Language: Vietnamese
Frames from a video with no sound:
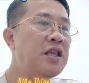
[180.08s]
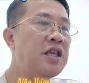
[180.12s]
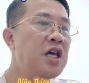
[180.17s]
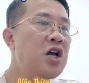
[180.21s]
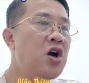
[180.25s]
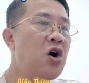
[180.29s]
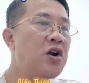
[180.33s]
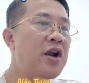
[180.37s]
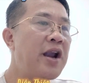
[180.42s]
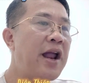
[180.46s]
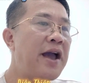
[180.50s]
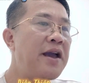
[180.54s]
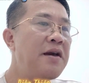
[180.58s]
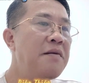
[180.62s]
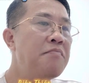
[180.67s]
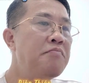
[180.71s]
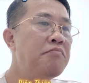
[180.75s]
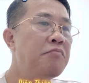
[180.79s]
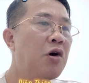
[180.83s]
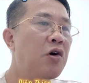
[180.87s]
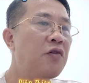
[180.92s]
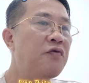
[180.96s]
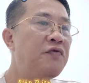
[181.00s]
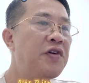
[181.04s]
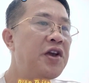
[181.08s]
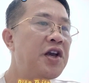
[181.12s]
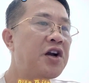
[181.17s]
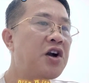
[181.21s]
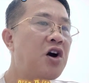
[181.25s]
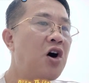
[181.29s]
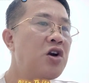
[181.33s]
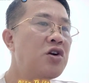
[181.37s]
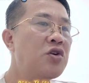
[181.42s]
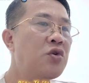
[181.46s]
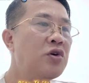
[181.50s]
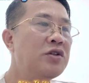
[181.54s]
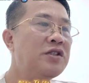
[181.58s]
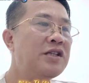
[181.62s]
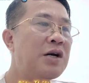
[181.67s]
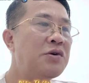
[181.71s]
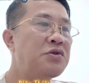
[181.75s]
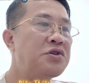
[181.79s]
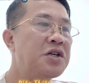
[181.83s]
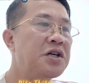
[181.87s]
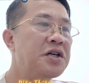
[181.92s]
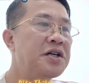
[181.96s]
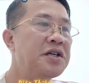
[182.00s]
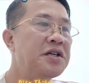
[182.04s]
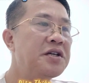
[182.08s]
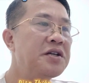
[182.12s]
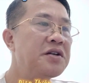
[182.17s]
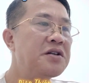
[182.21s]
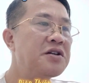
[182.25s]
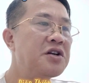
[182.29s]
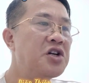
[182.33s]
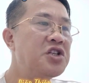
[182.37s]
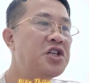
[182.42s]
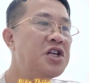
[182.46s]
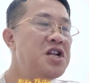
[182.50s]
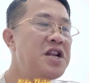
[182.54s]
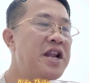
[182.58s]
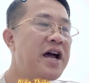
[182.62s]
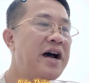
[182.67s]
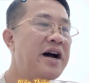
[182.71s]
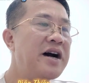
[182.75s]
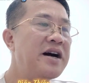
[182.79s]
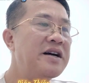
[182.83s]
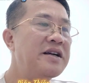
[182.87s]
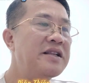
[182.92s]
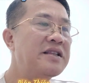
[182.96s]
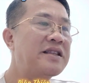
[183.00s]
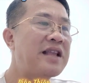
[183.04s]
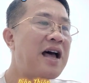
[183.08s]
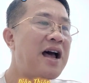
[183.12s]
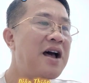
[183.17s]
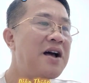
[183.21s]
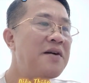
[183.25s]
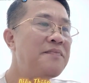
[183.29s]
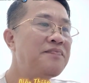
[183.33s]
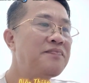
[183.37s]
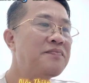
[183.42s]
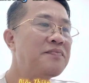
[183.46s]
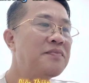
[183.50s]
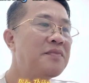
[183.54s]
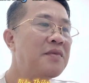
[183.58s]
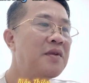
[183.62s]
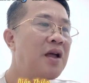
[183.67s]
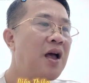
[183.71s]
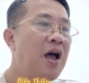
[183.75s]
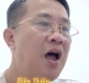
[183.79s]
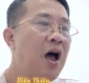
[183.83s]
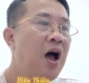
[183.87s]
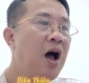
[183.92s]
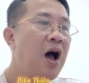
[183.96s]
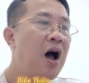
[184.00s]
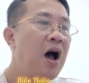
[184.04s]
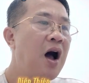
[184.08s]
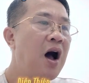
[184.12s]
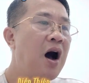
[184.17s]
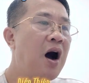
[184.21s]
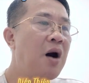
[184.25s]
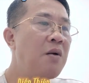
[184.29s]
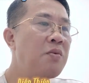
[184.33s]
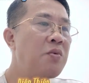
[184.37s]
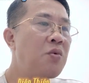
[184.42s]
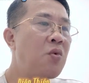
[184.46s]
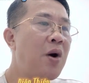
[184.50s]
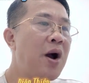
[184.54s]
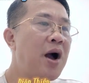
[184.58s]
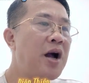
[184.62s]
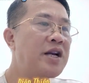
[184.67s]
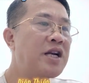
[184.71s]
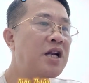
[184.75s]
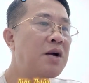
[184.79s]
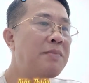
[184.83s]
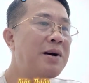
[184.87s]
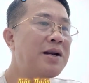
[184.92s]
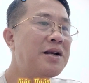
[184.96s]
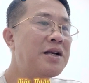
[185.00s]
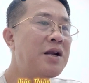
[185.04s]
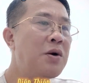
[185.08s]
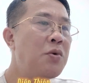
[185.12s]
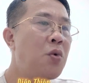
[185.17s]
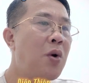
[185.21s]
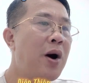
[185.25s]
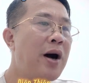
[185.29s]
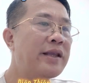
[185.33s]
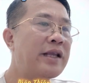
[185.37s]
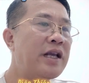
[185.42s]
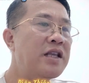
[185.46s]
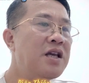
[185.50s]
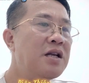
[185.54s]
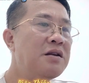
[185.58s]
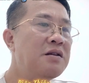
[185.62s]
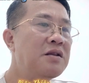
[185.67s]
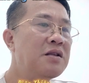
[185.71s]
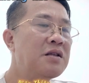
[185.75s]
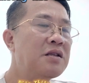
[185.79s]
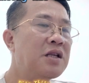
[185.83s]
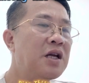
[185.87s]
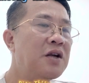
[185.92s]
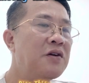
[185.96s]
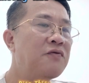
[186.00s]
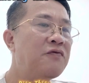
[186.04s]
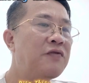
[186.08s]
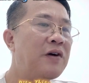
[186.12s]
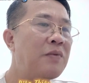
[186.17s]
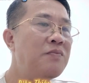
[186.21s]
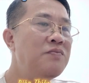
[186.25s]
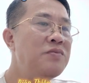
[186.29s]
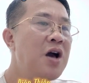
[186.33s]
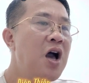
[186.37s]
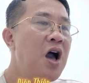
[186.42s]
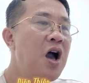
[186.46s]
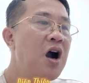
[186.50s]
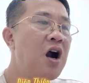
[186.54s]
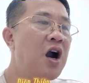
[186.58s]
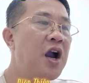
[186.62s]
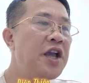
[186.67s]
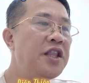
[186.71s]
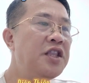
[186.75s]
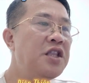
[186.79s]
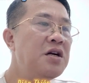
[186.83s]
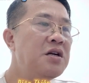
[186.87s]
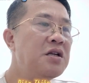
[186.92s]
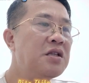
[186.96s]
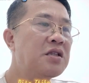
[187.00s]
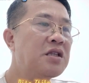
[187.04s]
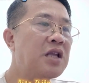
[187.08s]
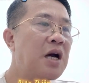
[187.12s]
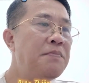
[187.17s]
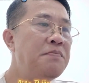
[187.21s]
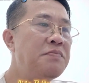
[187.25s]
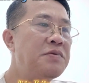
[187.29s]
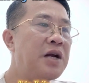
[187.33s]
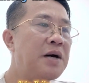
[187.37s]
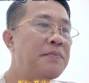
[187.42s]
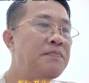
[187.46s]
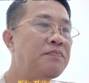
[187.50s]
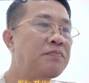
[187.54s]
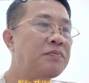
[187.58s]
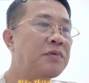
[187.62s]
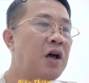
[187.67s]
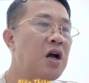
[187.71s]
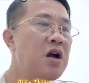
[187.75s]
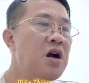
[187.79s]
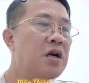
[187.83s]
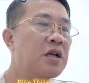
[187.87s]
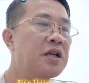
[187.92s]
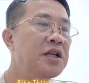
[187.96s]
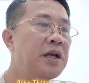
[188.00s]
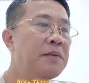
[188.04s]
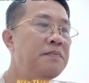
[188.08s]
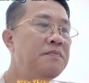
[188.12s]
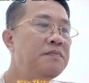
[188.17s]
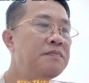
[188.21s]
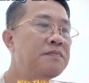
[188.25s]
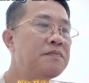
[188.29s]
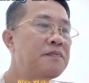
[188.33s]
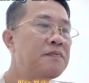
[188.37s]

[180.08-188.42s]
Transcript: chỉ còn lại một vị con của sao trời, đó chính là ta. Hồng quang trong mắt Đông Hoàng Thánh Nhất thịnh phóng, khí tức thâm trầm tới cực điểm.